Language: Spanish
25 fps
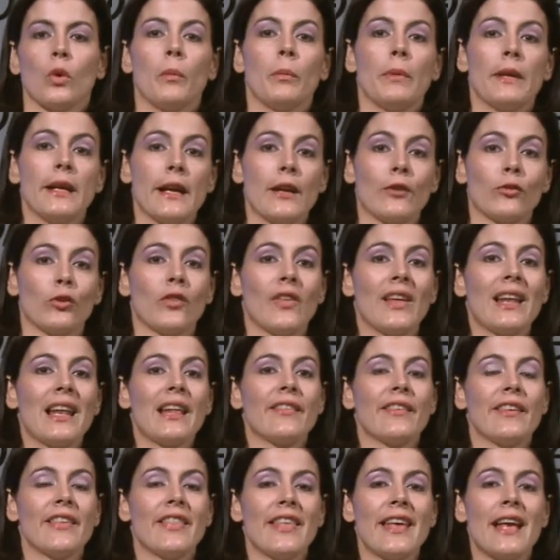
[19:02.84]
su aplicación a
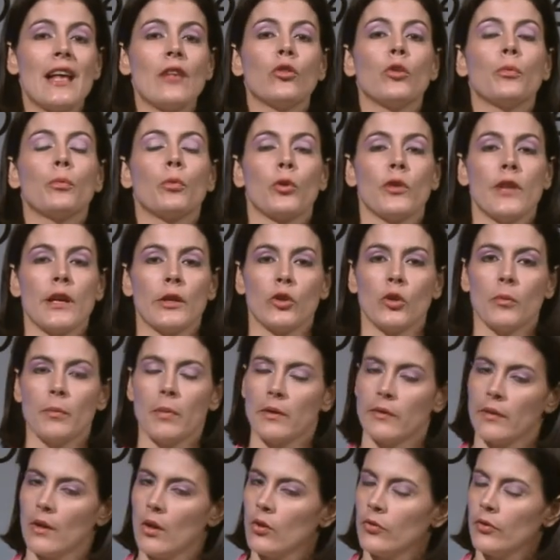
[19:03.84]
las ideas o proyectos
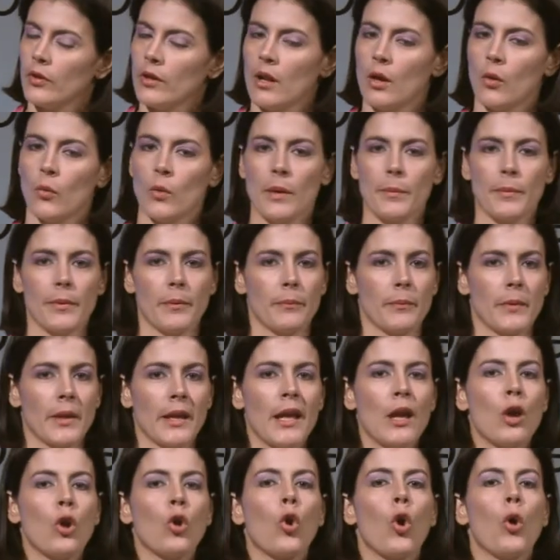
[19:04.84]
basados en la web,
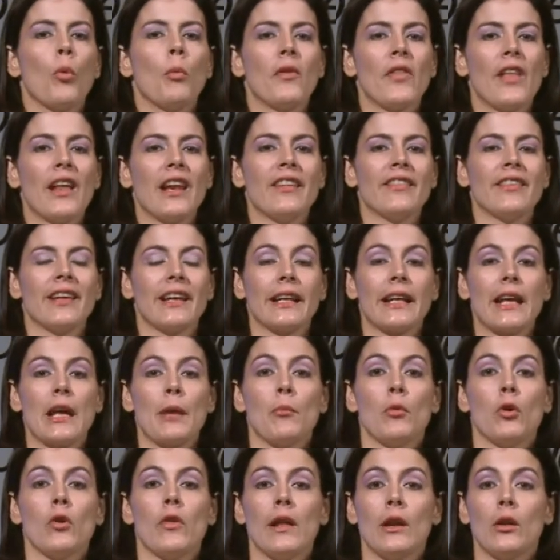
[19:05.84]
cómo analizar
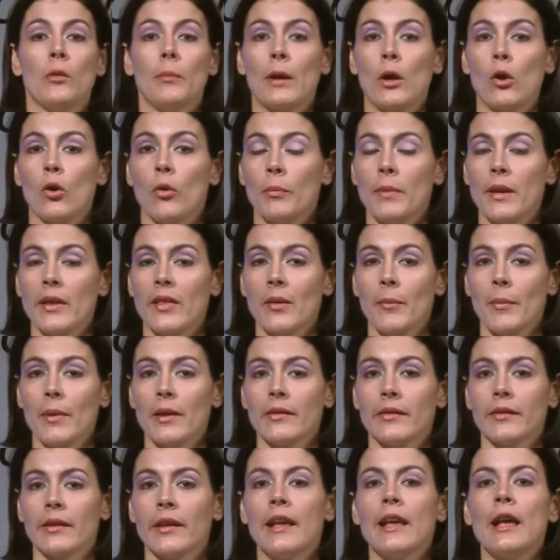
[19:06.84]
qué modelo me conviene
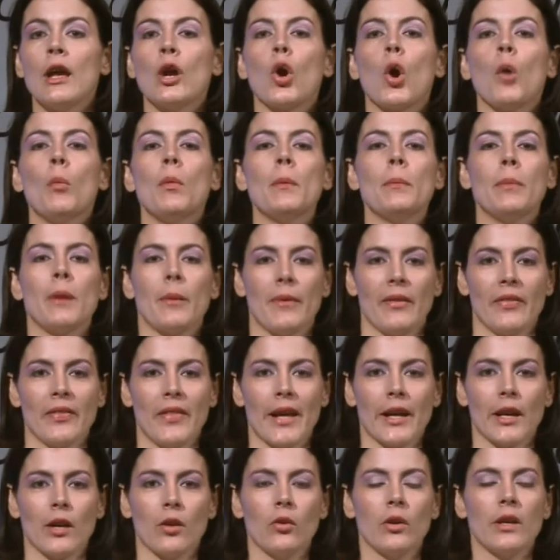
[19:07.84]
más, cómo
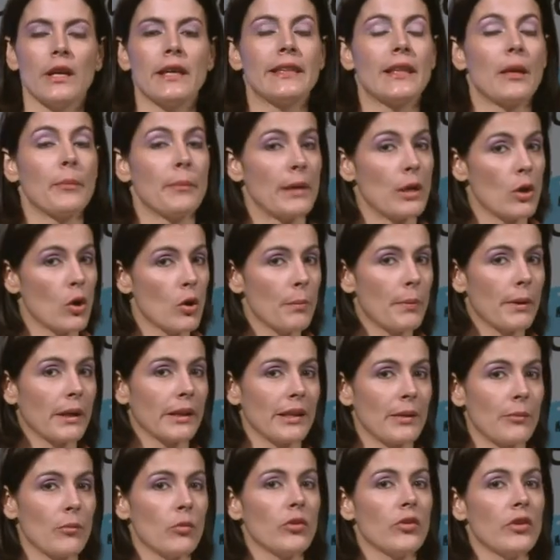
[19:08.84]
implementarlo y también
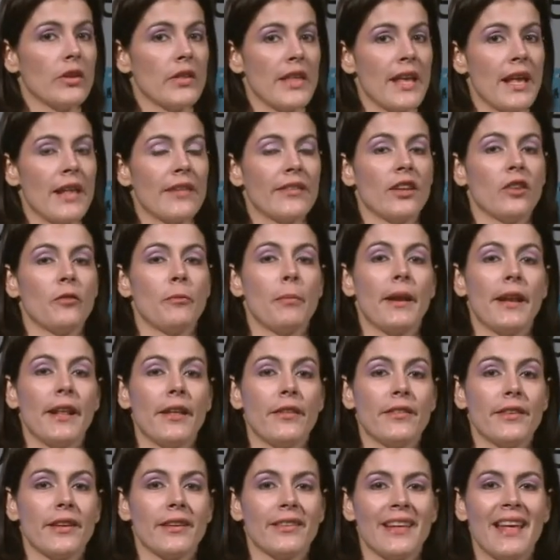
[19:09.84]
compartimos ideas y
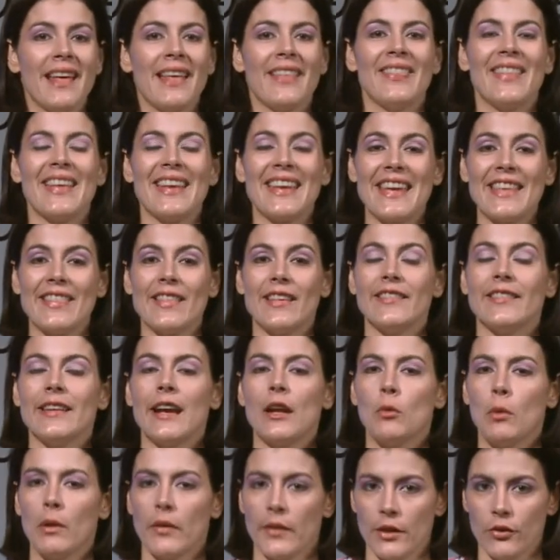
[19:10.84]
experiencias de quienes
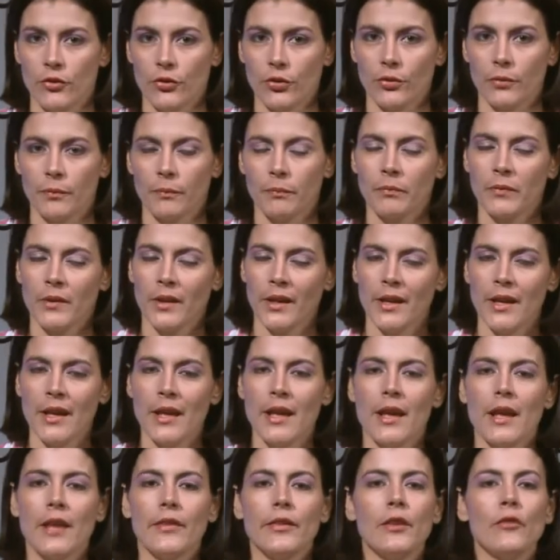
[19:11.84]
ya lo han hecho.
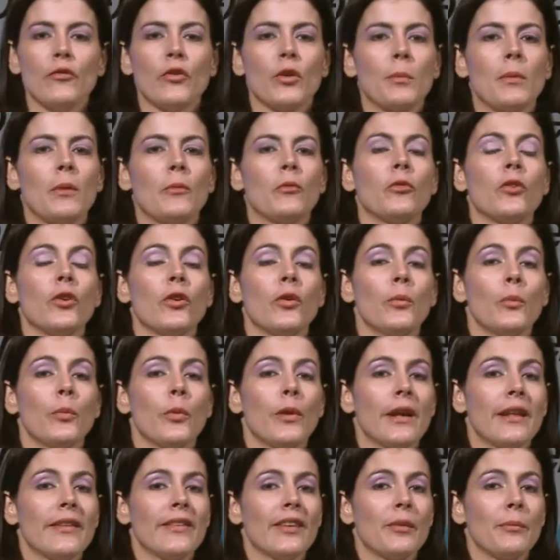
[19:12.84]
Esta información
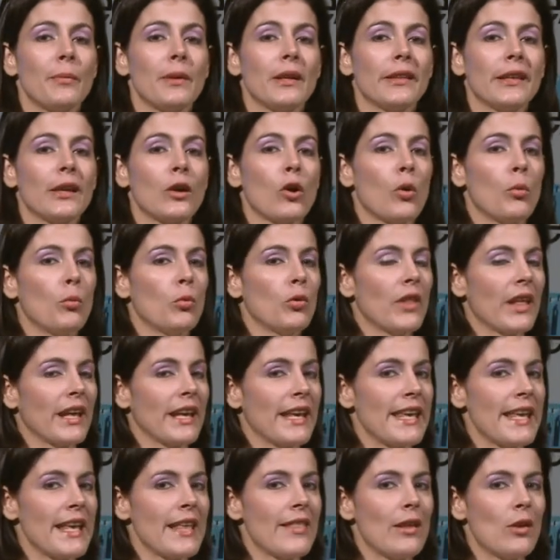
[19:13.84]
puede servirte como una
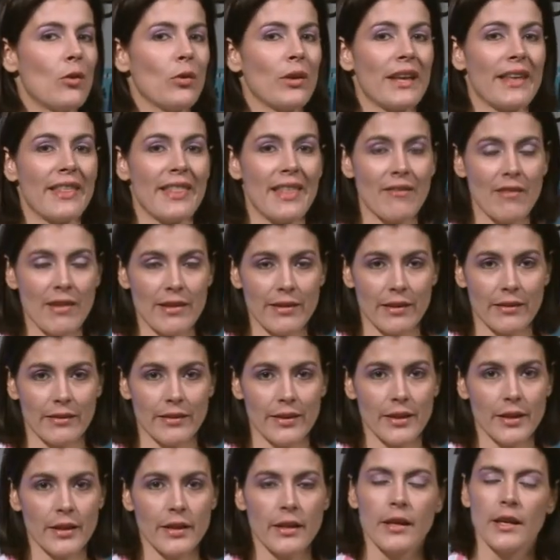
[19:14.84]
guía de lo que debes
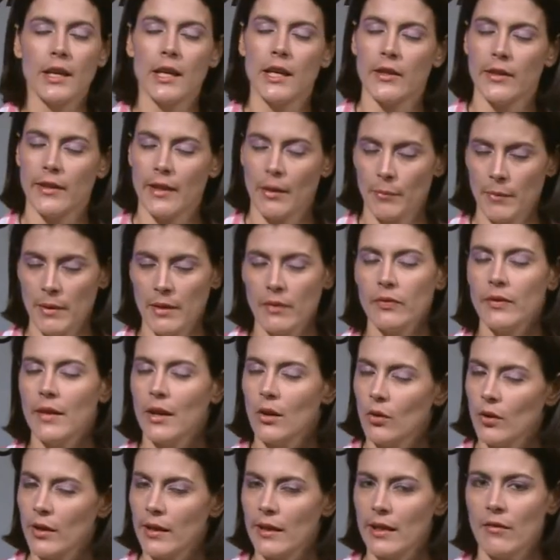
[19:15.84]
hacer y también
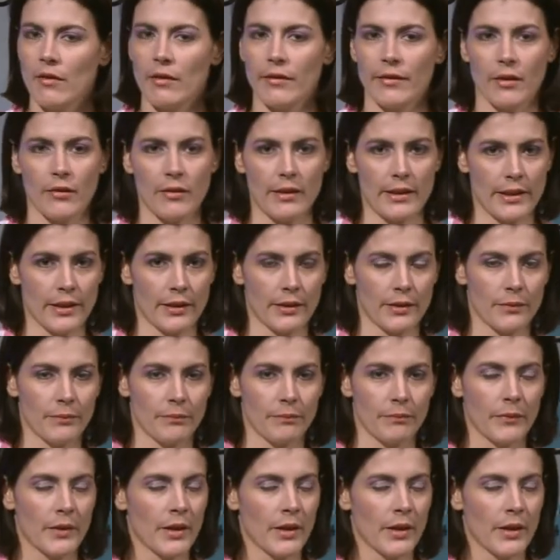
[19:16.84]
de lo que debes evitar.